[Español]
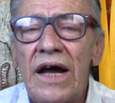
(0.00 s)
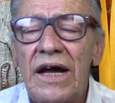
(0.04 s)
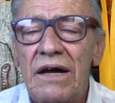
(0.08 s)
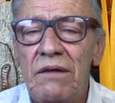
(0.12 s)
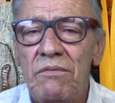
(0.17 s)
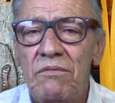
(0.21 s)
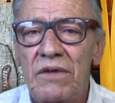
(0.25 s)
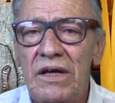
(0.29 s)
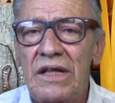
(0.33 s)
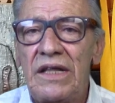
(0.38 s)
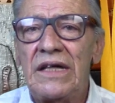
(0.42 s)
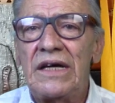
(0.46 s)
que
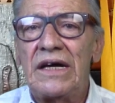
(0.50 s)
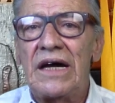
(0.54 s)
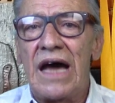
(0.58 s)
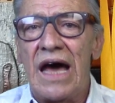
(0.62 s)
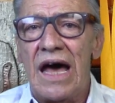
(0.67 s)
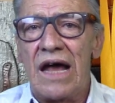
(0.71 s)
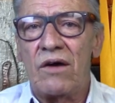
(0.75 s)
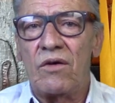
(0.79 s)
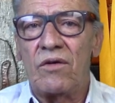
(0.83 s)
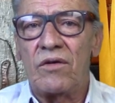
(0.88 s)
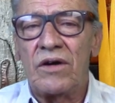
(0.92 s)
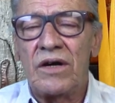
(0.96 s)
me
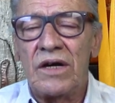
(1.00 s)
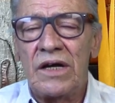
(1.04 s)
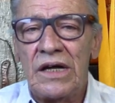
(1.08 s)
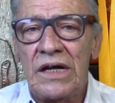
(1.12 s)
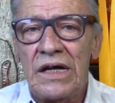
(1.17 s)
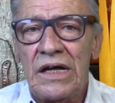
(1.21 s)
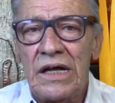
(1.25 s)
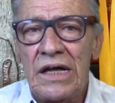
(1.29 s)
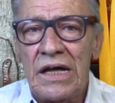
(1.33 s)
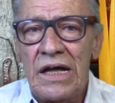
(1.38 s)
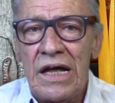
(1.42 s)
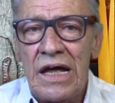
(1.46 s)
dejaron
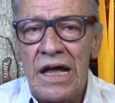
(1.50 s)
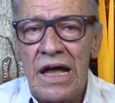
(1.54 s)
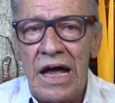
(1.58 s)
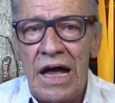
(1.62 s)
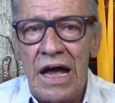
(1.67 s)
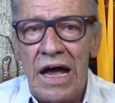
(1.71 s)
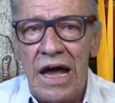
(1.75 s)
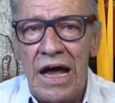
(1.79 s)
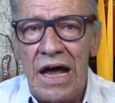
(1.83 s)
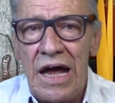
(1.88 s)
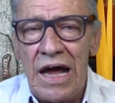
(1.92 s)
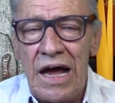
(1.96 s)

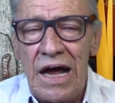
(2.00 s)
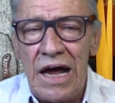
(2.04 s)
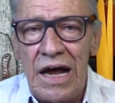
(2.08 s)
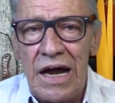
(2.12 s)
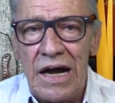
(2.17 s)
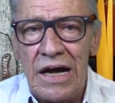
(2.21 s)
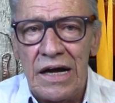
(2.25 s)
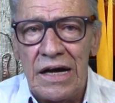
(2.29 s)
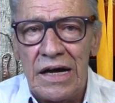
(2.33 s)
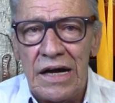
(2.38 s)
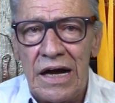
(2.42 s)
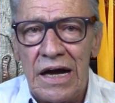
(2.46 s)

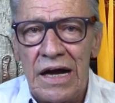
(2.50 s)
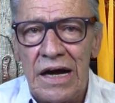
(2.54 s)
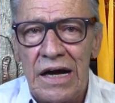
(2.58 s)
en,